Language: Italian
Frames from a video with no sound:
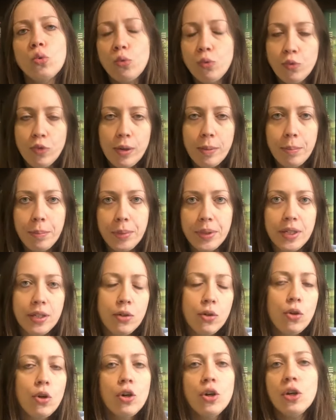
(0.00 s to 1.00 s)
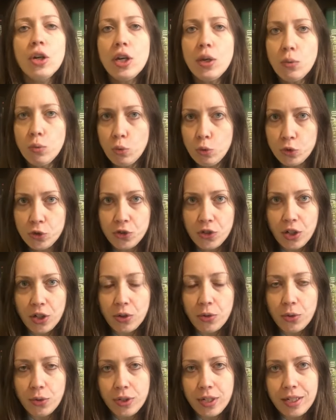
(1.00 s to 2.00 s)
un vampiro e uno
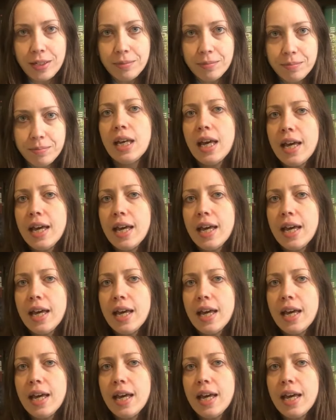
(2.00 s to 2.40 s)
stregone,